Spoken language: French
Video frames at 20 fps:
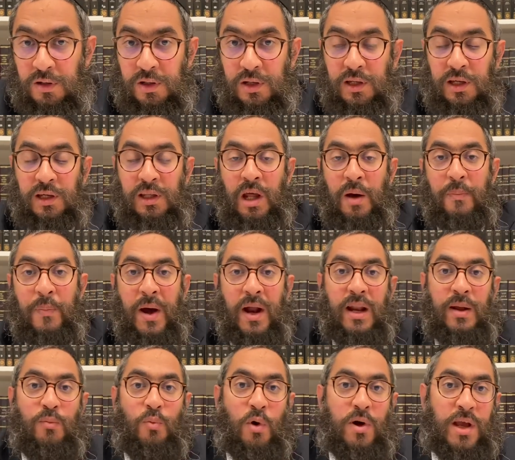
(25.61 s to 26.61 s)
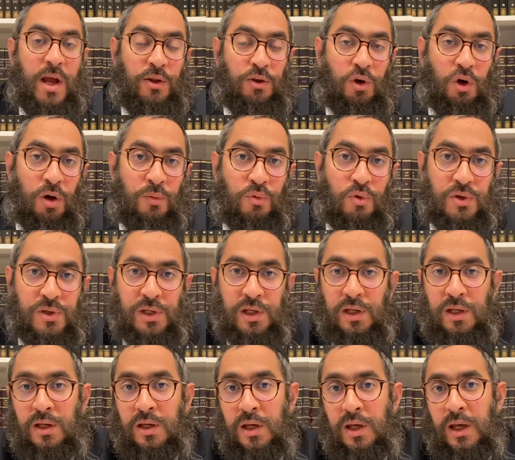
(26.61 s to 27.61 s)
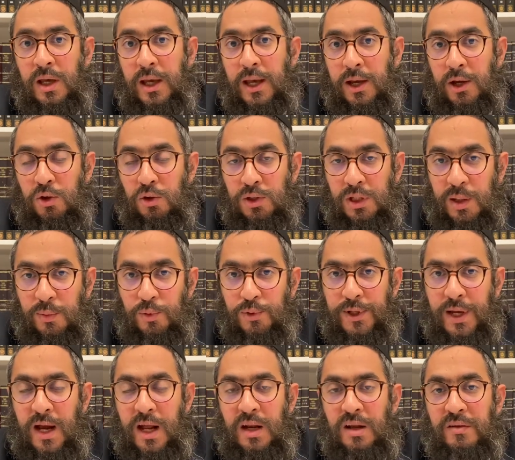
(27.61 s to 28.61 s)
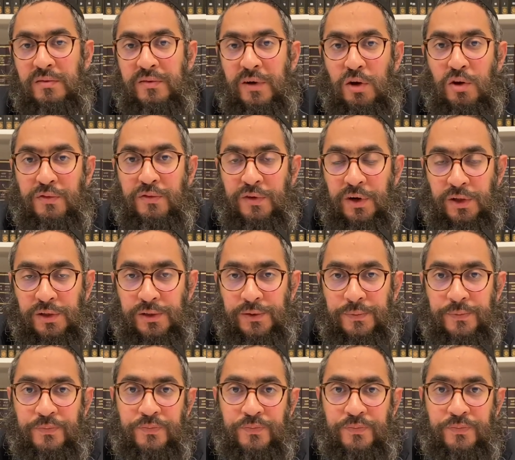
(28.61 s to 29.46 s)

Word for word: qui n'a pas les moyens de rembourser, et que le tribunal va le vendre.